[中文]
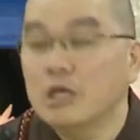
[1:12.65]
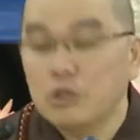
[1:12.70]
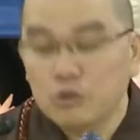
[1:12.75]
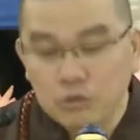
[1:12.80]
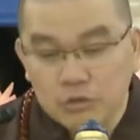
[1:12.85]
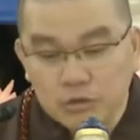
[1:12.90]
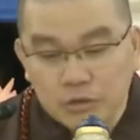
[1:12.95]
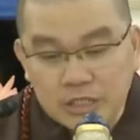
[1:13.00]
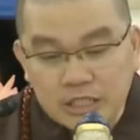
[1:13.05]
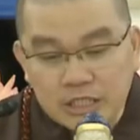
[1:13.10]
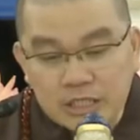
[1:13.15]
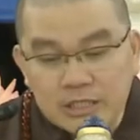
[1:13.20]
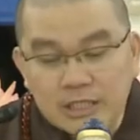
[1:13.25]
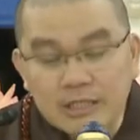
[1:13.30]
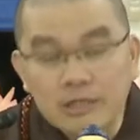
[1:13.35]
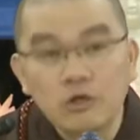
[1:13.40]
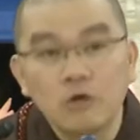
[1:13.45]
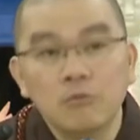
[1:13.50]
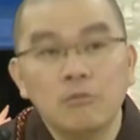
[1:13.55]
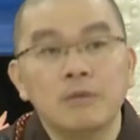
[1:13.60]
如果今
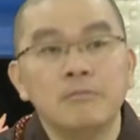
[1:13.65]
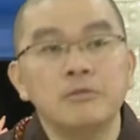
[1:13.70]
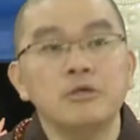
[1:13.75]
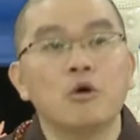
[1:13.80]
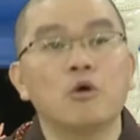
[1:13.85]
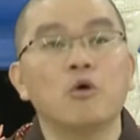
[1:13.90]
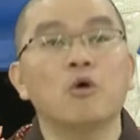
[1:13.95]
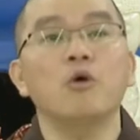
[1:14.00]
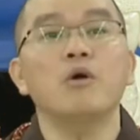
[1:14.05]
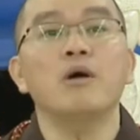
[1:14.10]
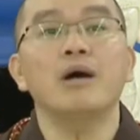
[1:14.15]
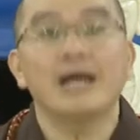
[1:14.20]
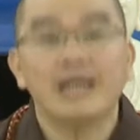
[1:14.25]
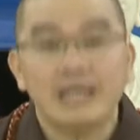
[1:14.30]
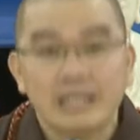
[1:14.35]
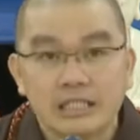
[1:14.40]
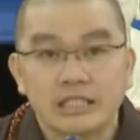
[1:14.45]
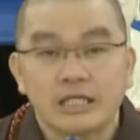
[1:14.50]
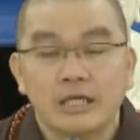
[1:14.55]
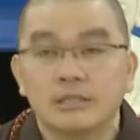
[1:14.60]
天我们没有
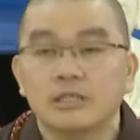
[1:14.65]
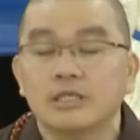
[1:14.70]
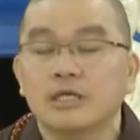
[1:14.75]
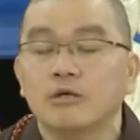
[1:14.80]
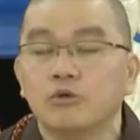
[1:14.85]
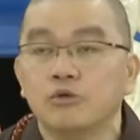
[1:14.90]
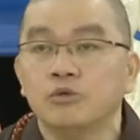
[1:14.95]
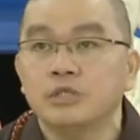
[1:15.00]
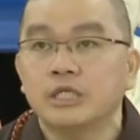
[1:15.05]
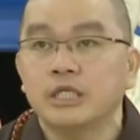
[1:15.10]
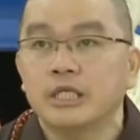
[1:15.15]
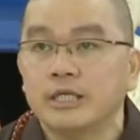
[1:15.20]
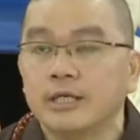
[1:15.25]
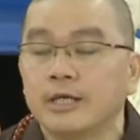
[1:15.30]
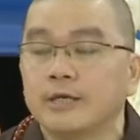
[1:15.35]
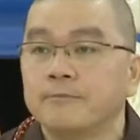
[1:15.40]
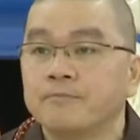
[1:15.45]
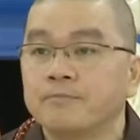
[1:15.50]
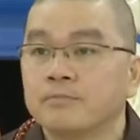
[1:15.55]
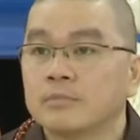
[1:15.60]
化解这个问题
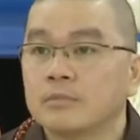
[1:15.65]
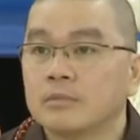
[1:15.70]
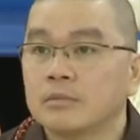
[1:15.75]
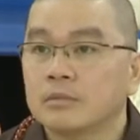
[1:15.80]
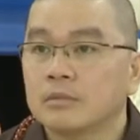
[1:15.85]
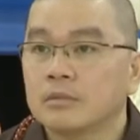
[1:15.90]
呢，